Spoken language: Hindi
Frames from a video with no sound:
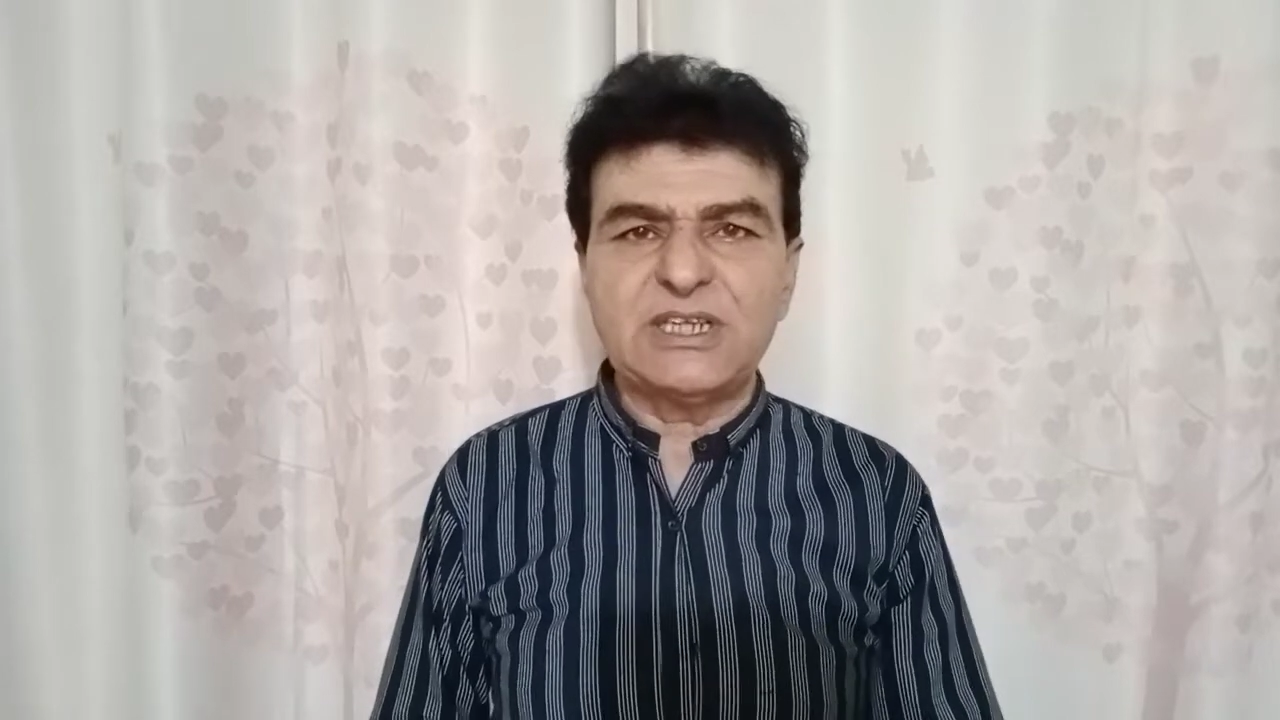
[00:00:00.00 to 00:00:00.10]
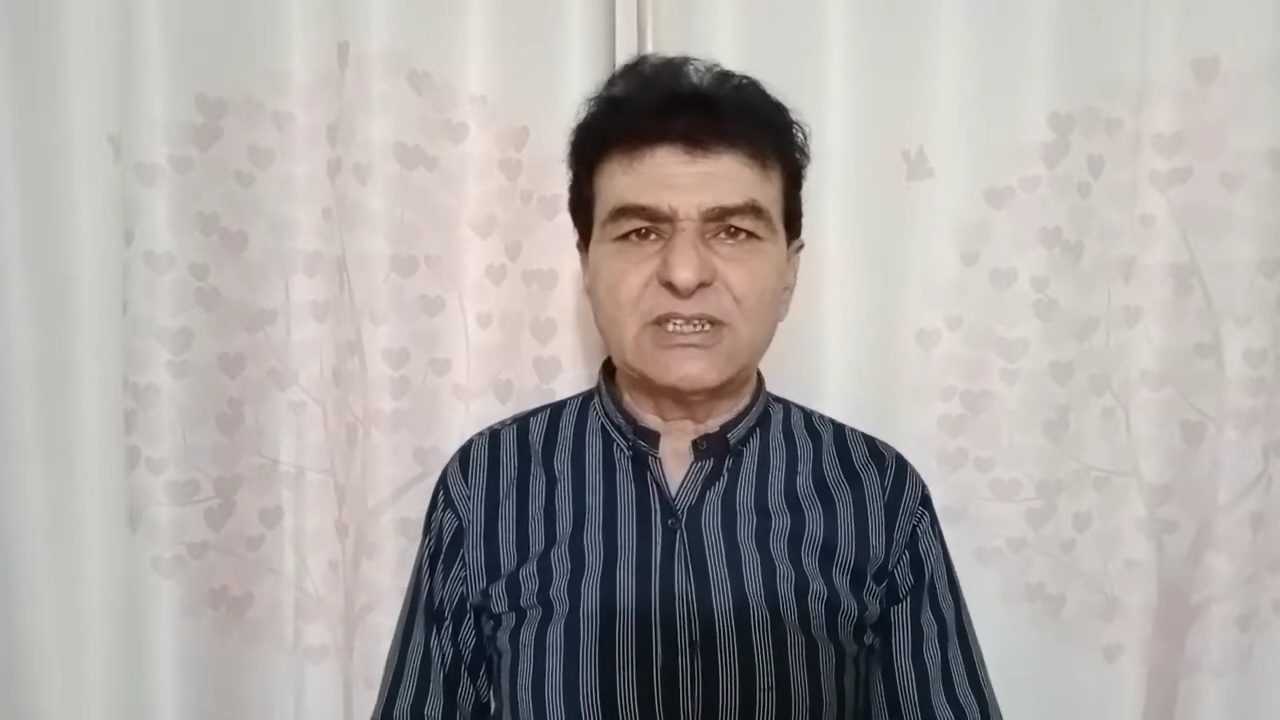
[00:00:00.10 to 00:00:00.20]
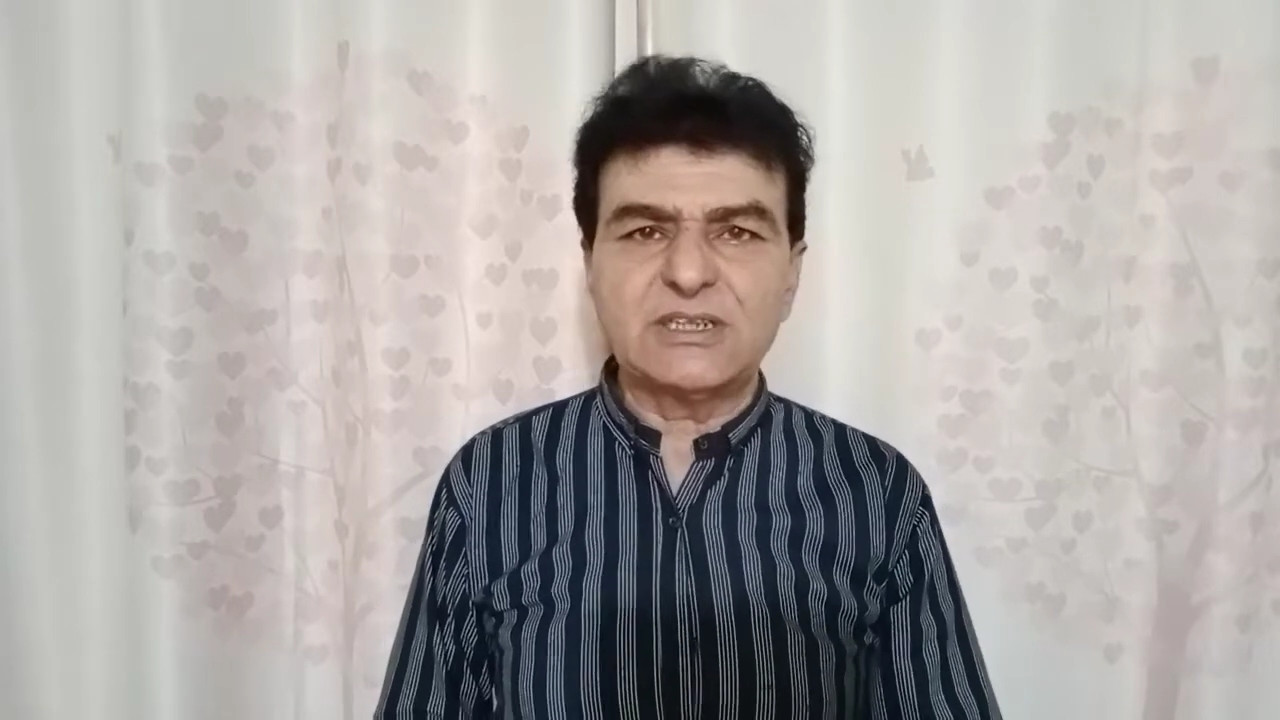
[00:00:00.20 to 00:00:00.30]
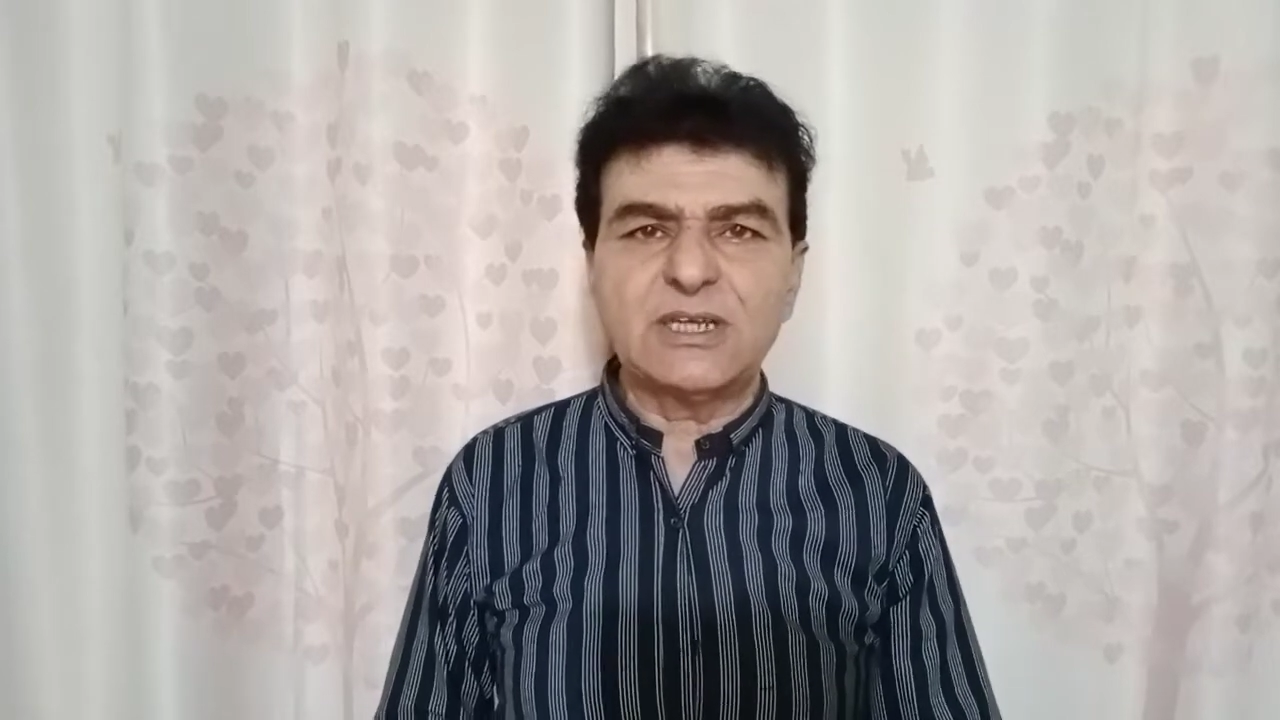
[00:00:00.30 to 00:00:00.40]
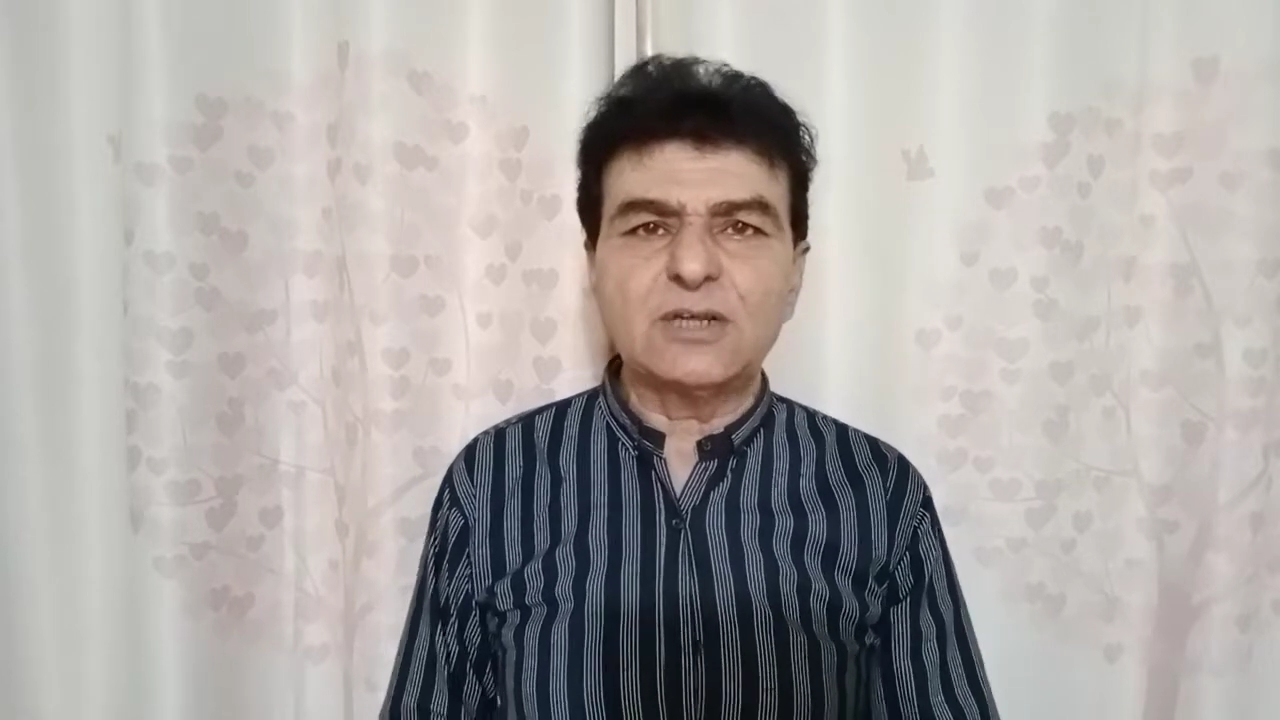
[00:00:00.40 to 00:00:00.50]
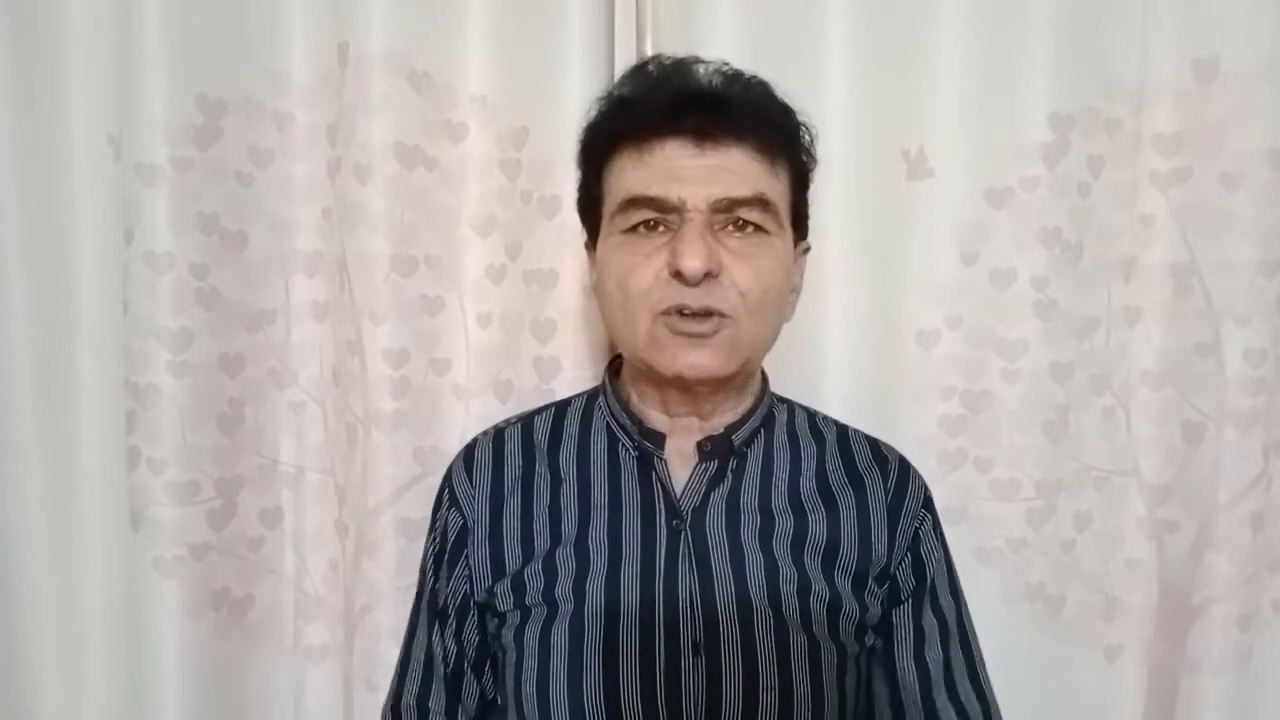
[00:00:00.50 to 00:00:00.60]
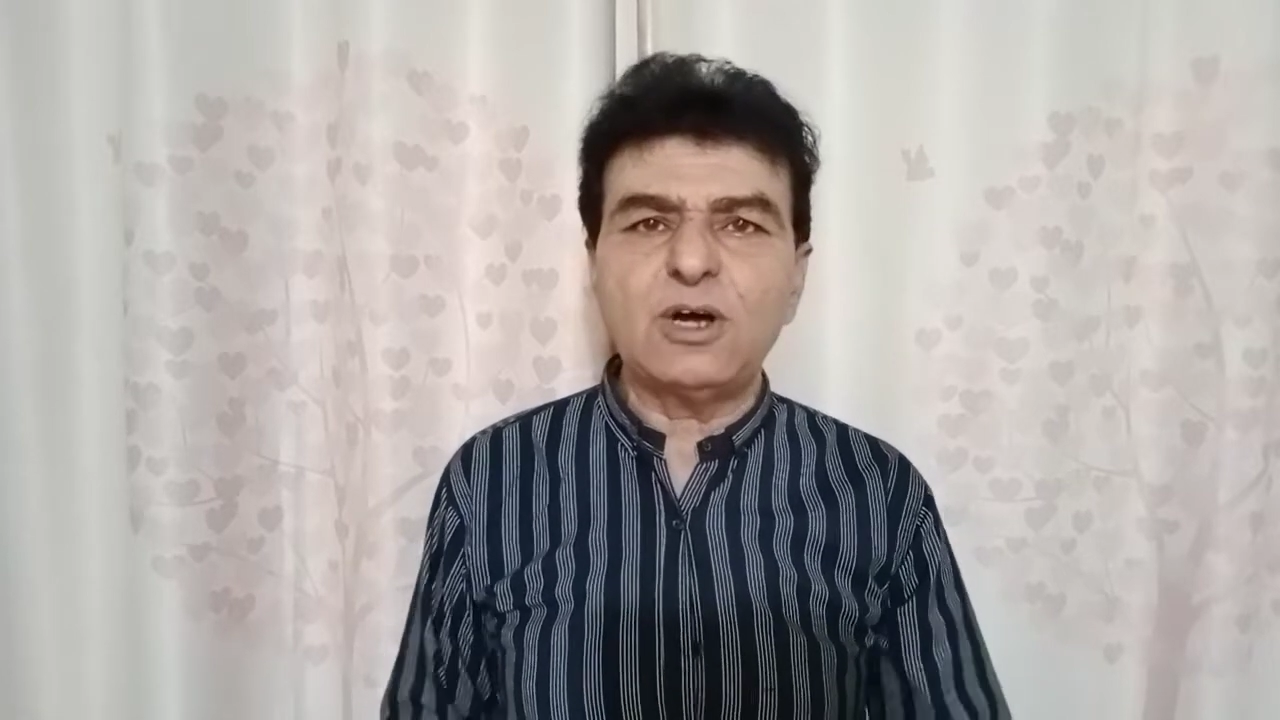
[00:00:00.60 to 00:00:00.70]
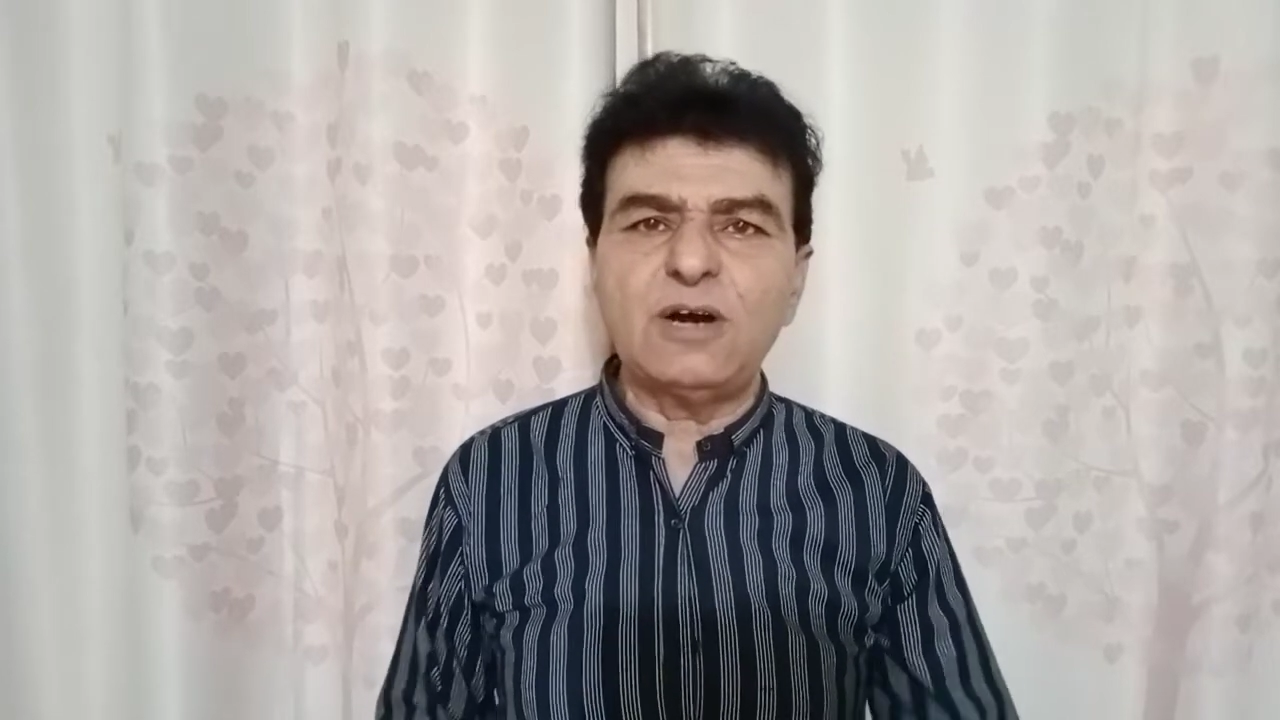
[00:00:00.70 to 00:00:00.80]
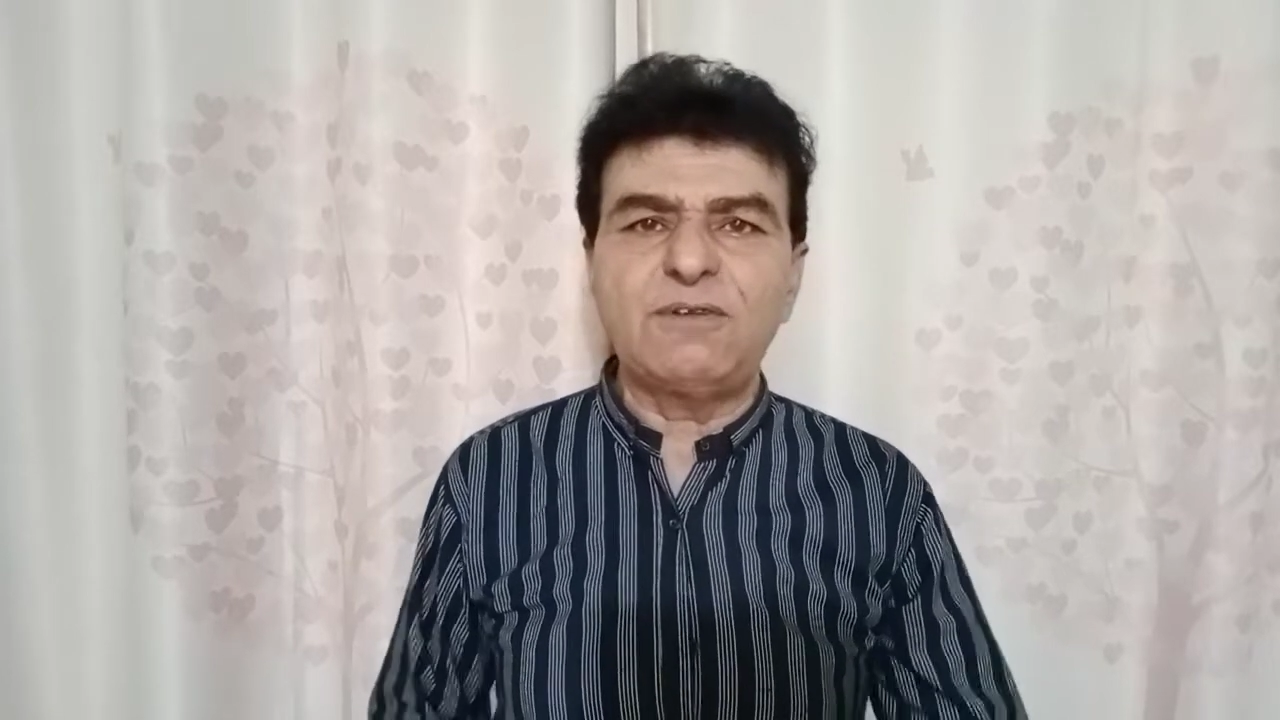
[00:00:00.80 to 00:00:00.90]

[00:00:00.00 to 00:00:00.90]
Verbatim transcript: जाता था तो